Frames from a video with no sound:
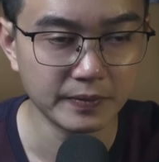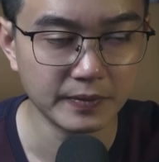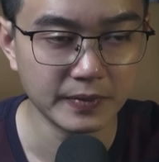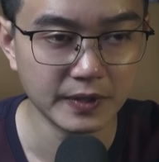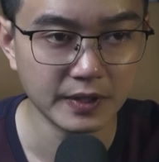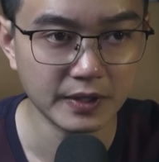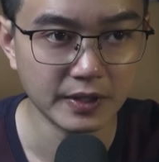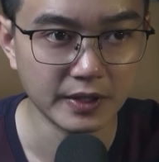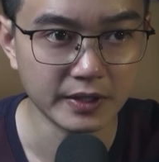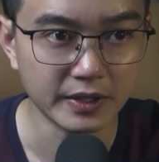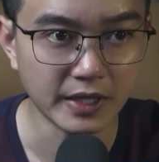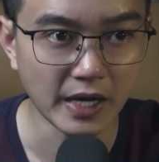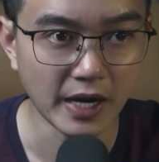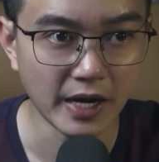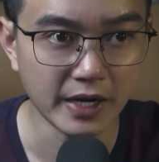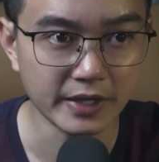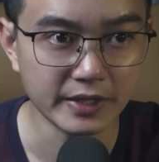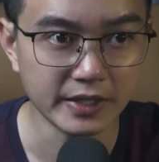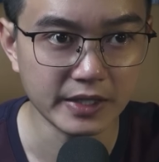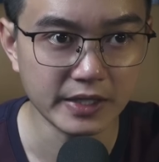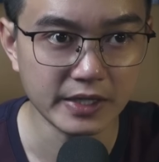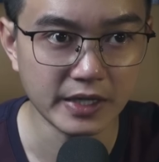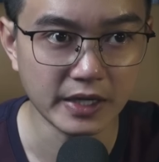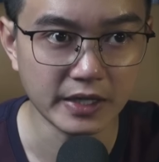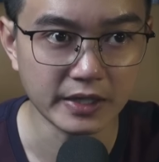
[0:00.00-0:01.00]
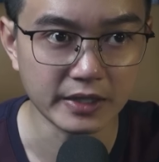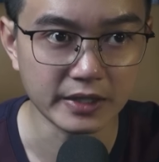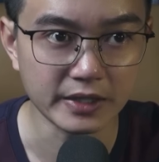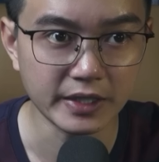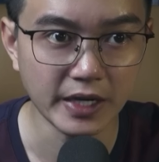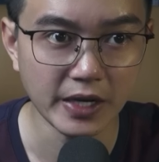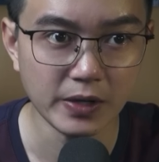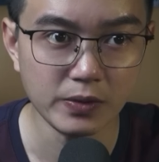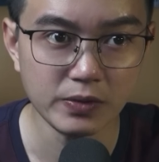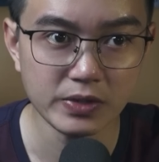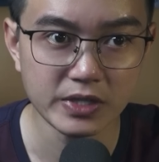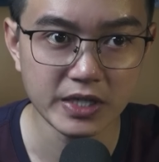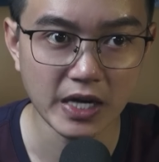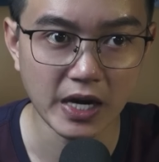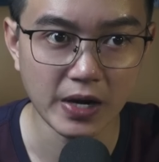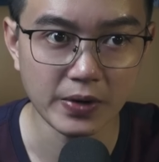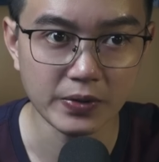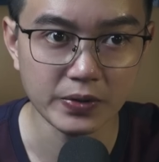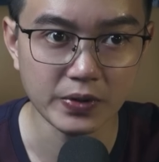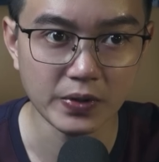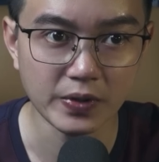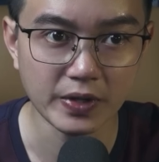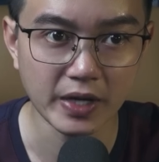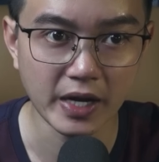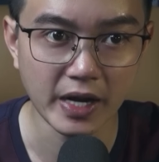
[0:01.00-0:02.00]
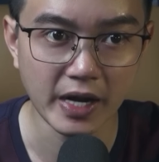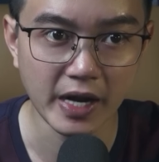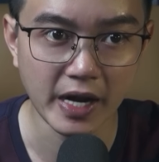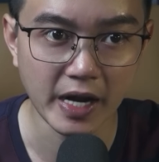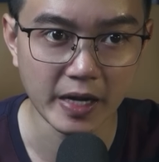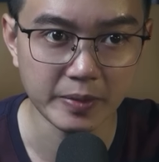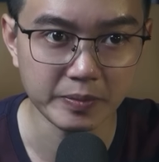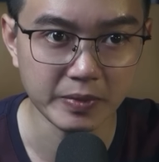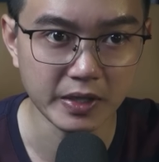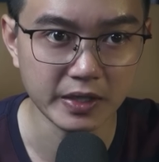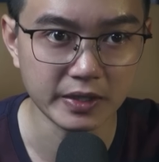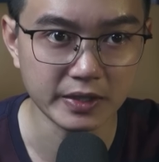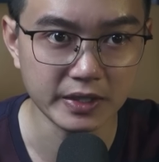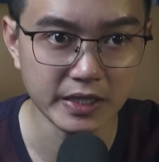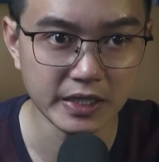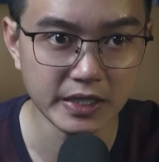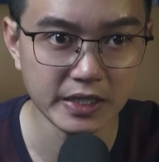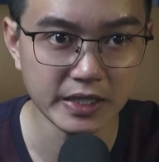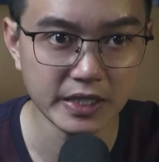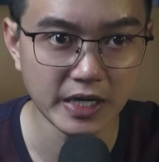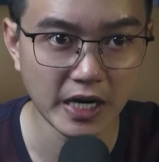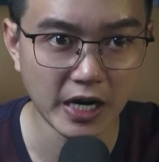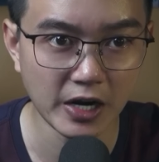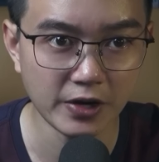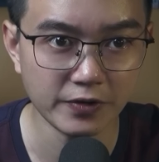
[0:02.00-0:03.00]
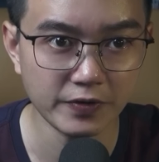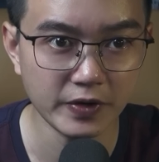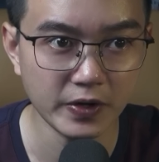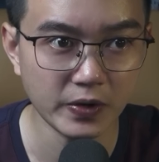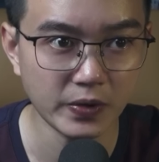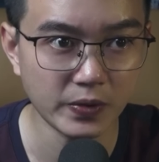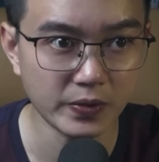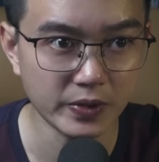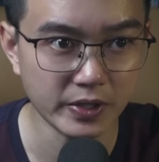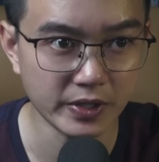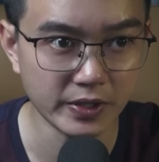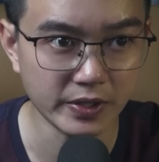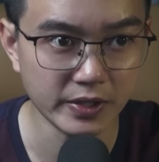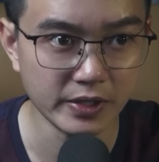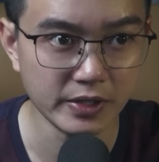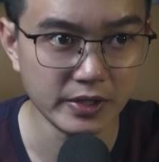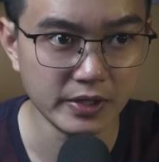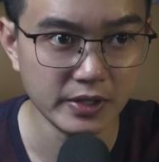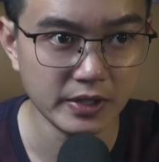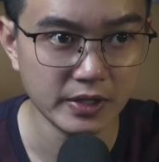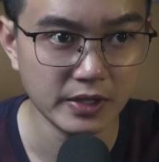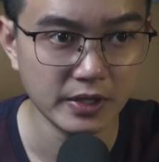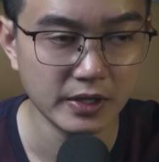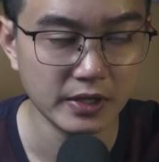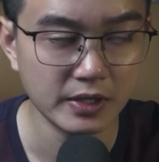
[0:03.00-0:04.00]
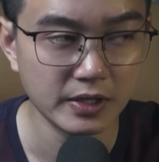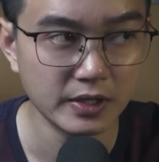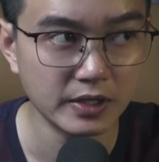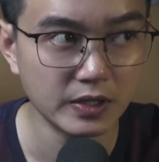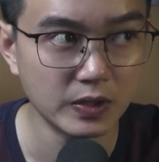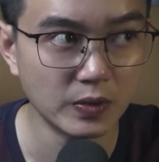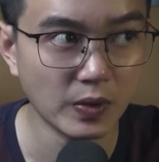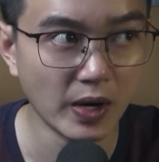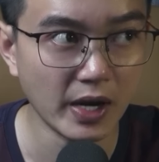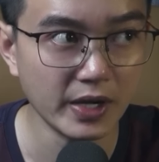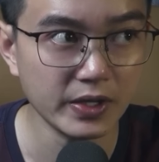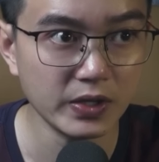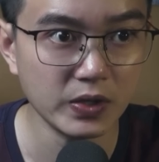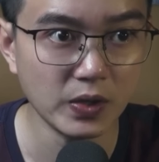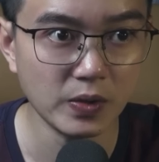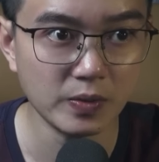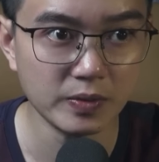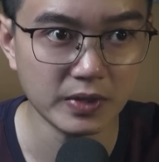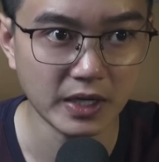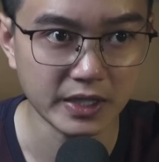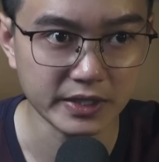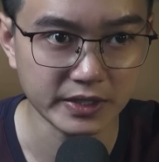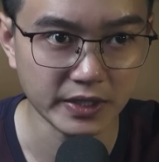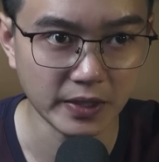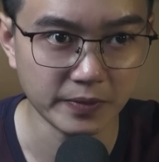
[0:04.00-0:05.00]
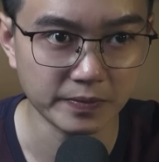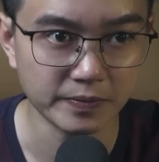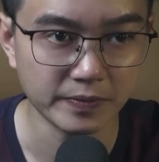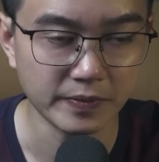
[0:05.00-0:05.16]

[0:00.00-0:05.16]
người ta chỉ cần kéo sao cho cả hai bên khít khao với ô cửa, khóa chốt là xong.